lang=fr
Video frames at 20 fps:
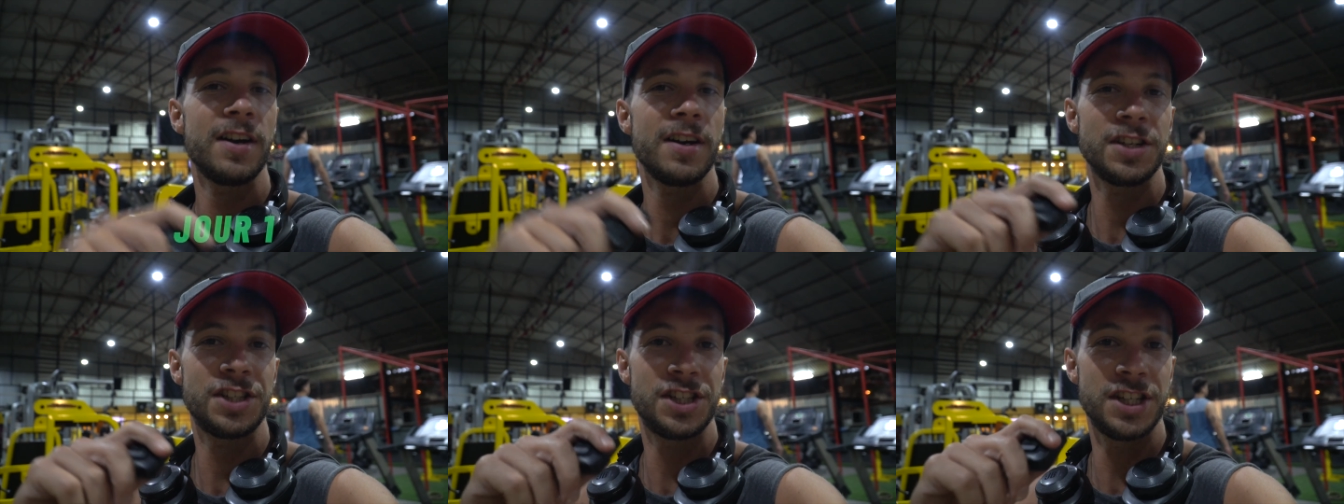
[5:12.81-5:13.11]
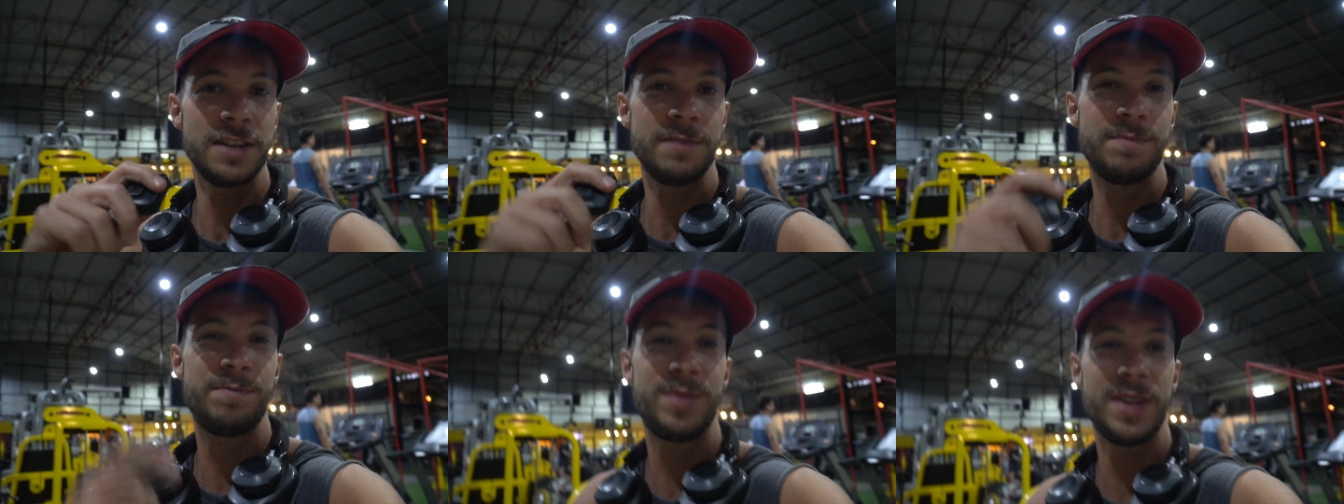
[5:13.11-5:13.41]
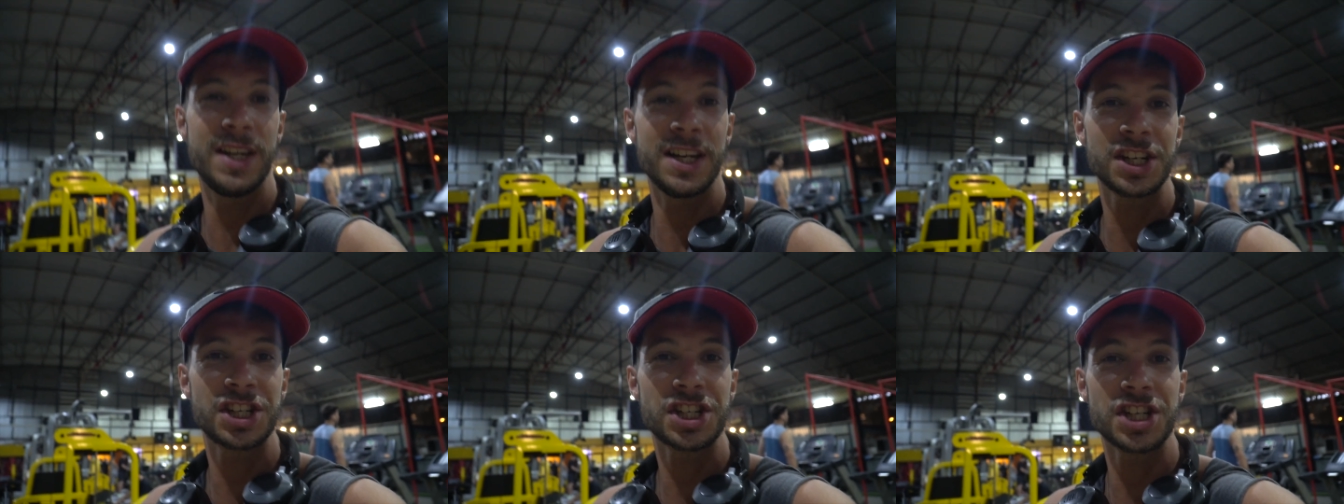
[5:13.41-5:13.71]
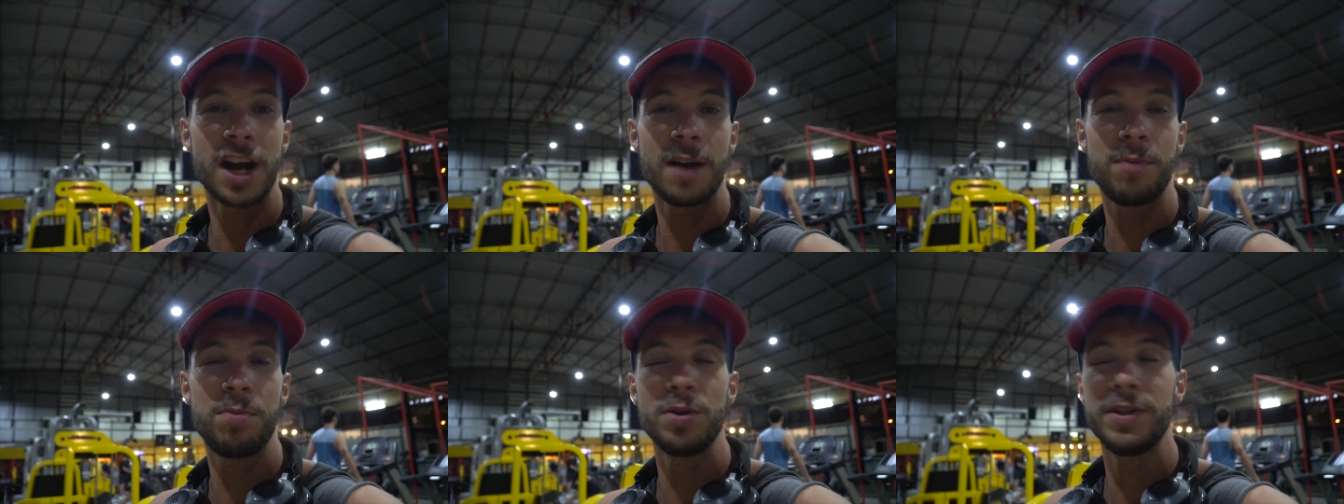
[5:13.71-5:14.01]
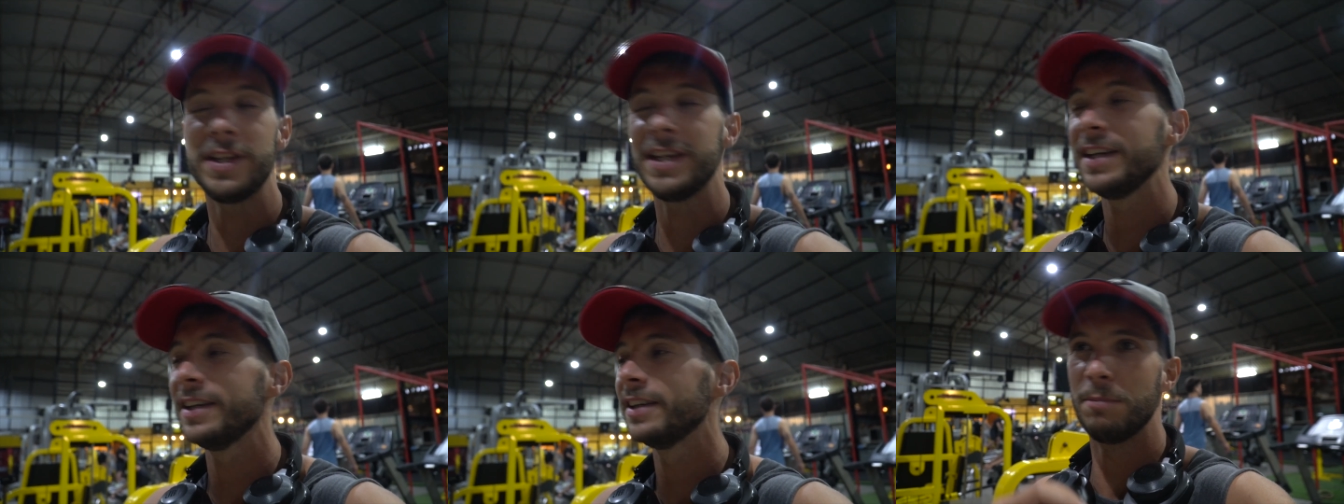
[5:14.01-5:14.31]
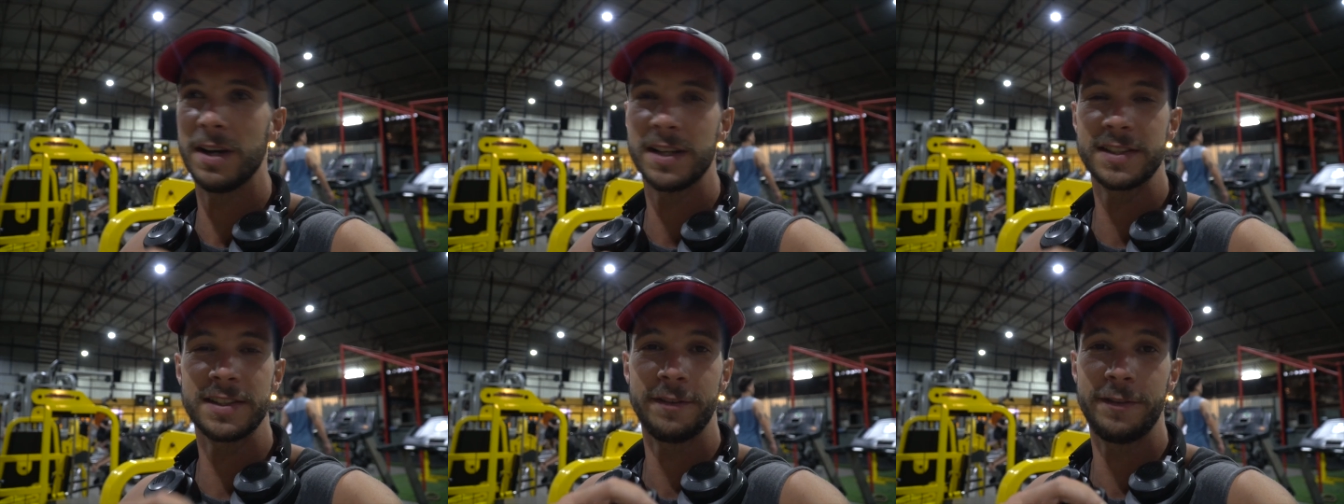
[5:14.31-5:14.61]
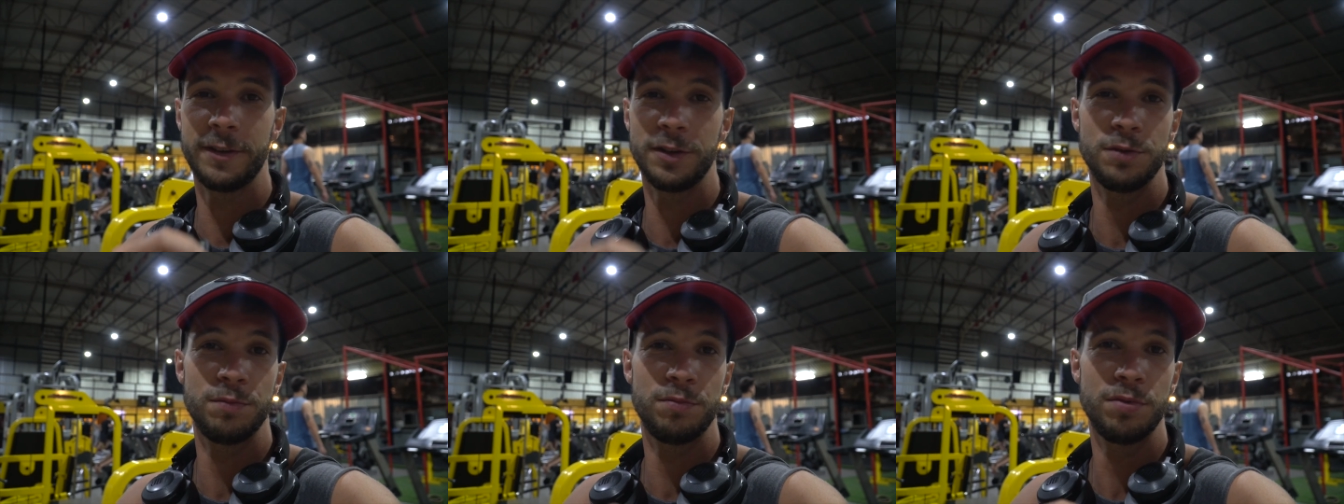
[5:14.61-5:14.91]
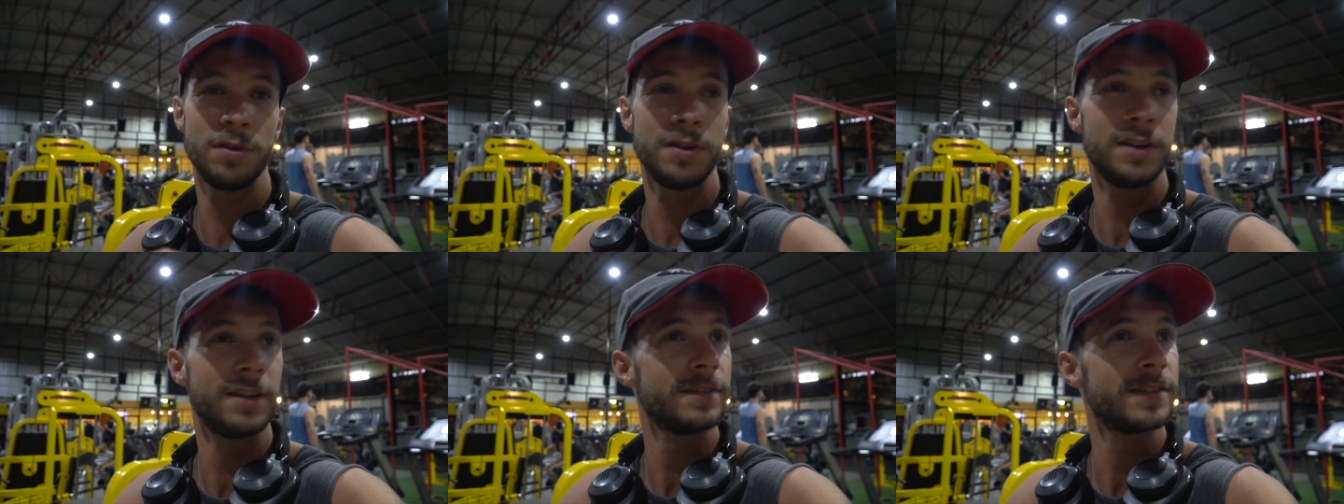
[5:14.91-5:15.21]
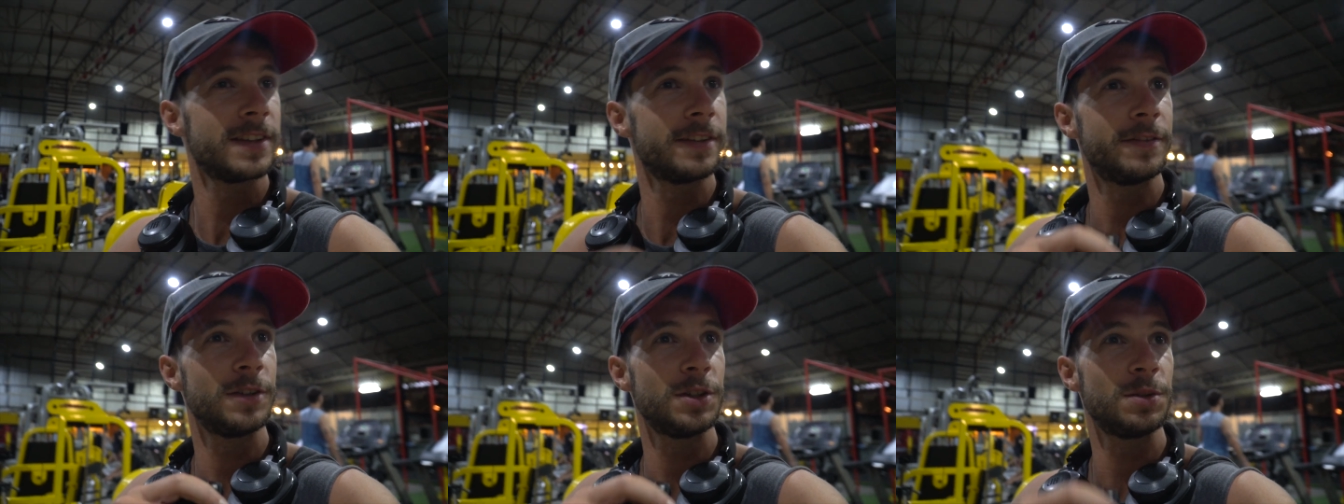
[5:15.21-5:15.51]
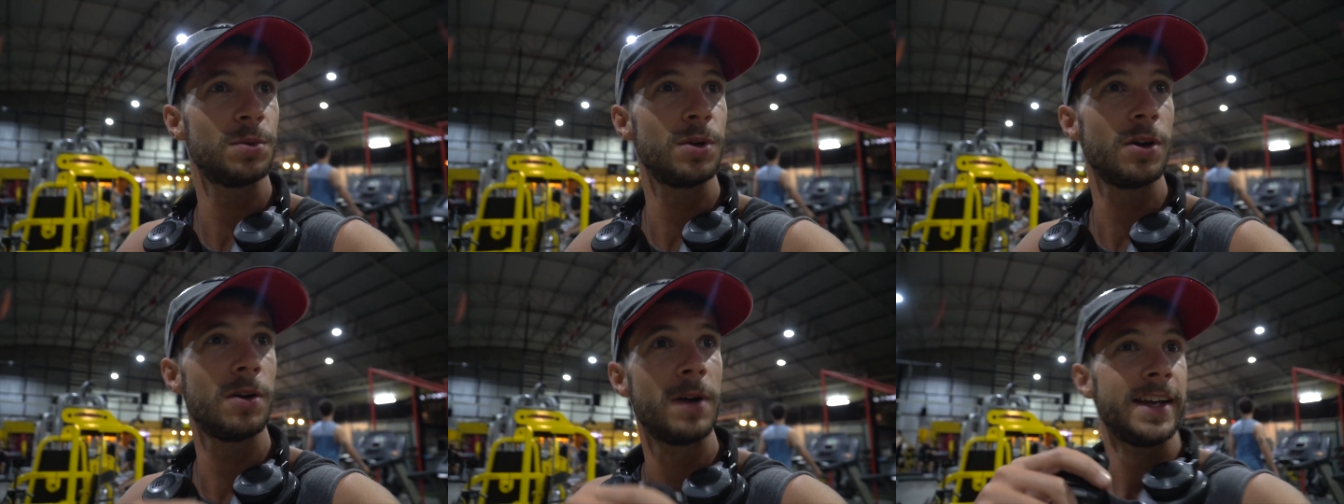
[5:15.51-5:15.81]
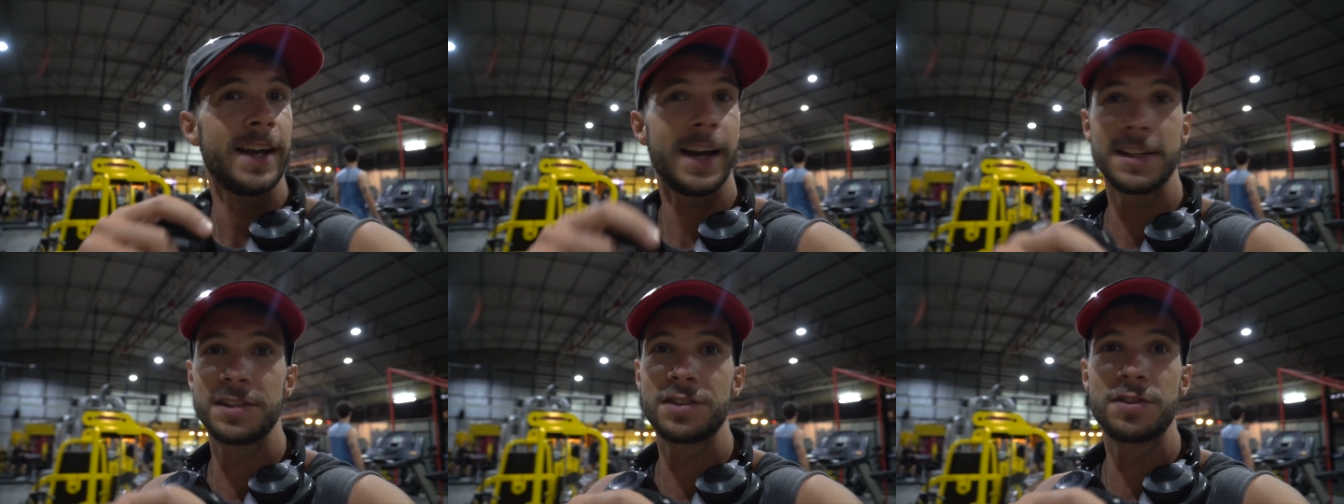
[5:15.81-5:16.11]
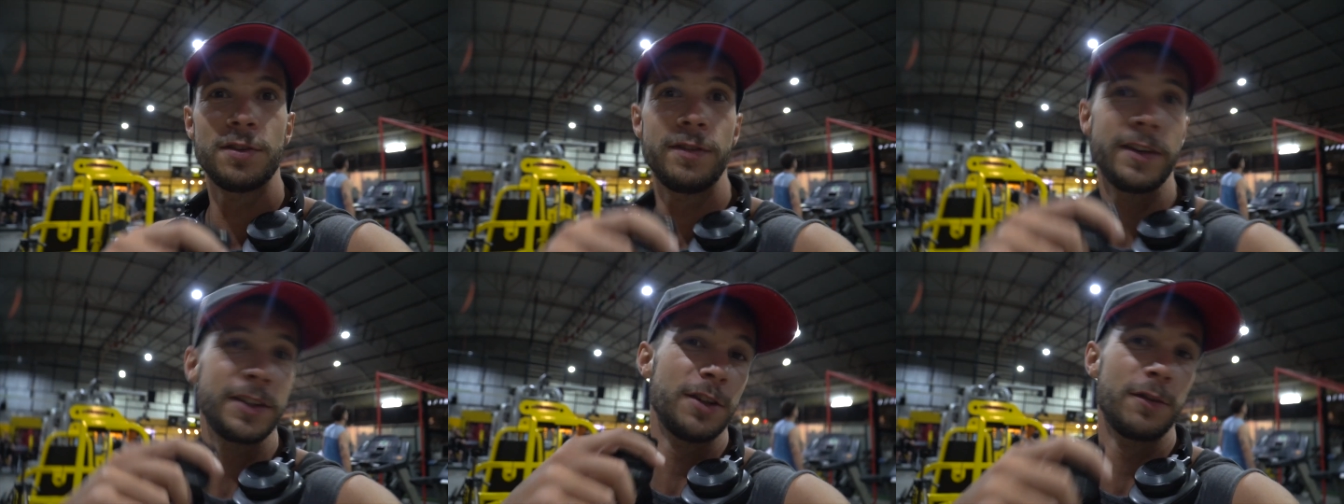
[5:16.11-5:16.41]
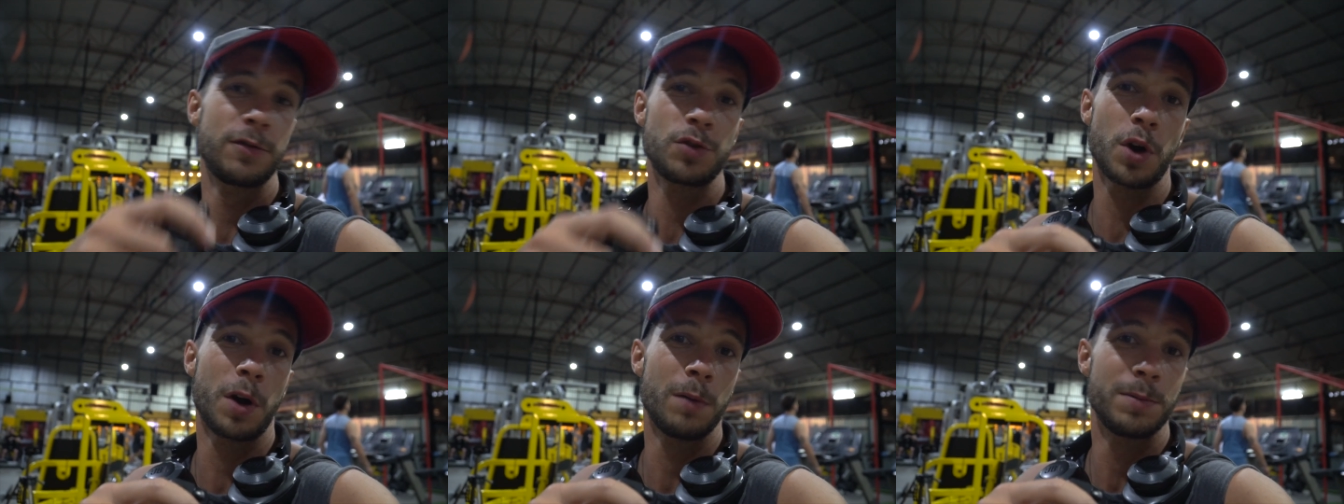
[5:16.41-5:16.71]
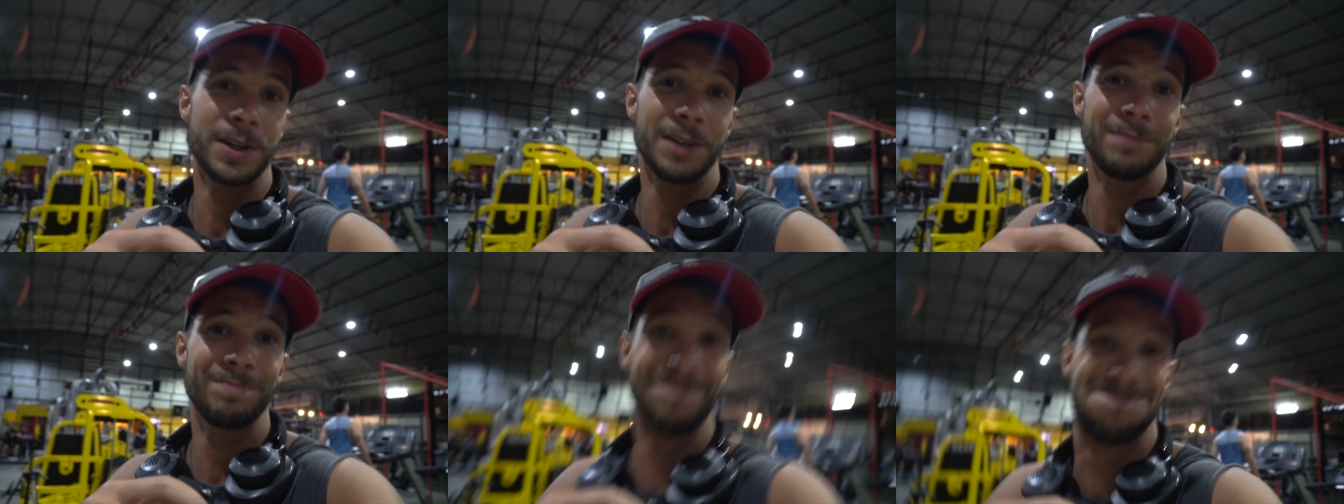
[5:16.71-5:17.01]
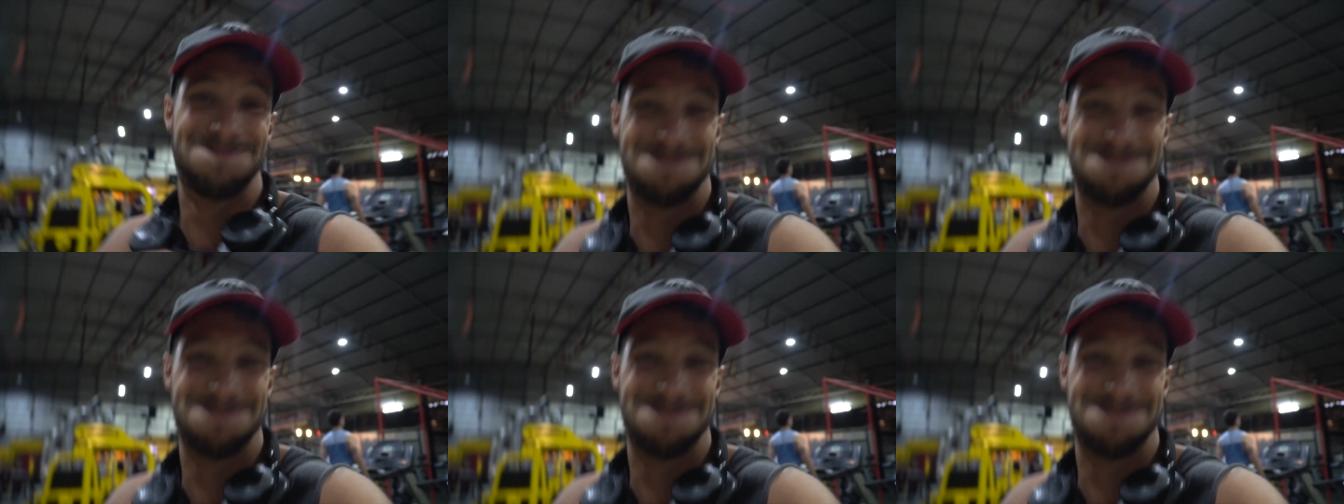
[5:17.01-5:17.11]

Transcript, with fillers: j'ai bien charbonné, bah ça fait du boulot, hein, ça fait du boulot, il reste 29 jours comme ça.